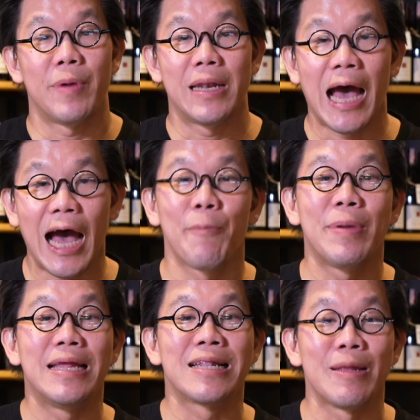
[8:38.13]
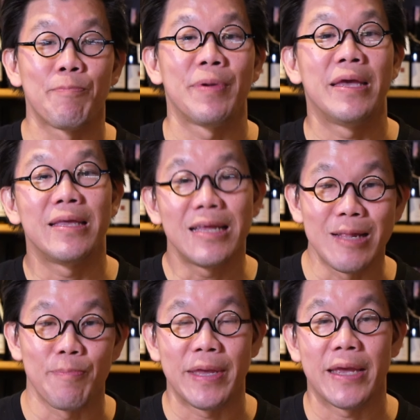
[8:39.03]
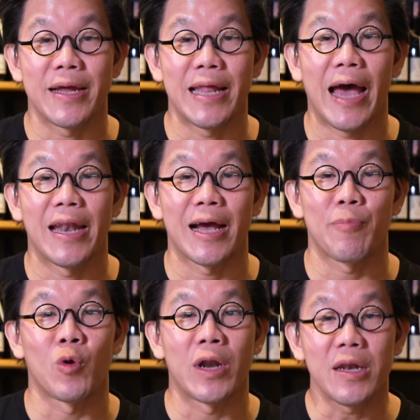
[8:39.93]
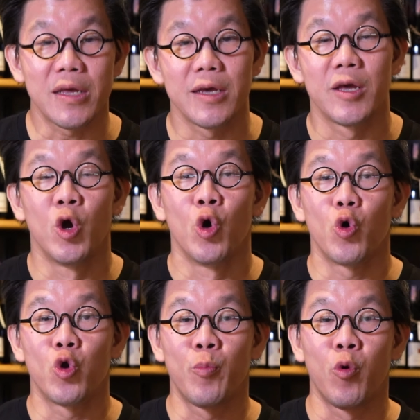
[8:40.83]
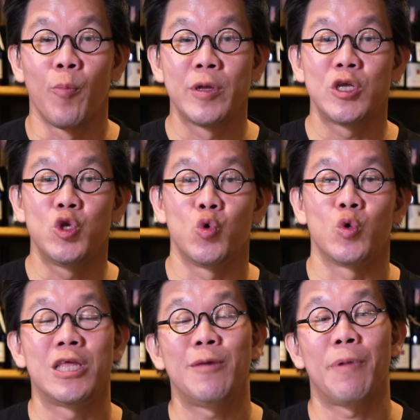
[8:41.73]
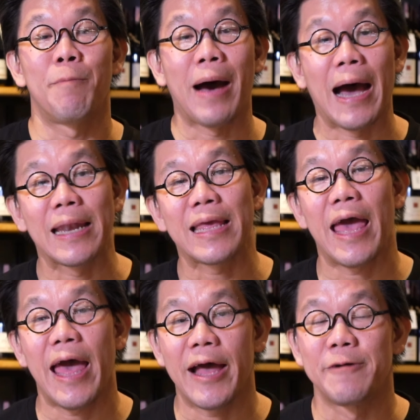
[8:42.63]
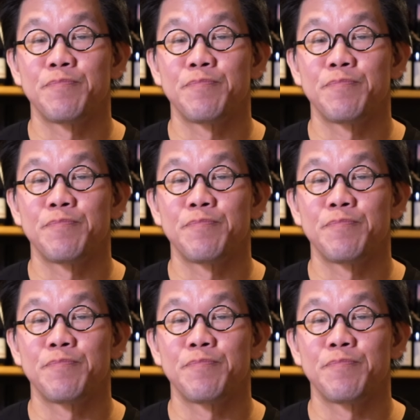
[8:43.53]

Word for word: เป็น 5 ปี 10 ปี 20 ปีก็ได้นะครับตรงนั้นคืออุณหภูมิมันจะอยู่ที่ประมาณแค่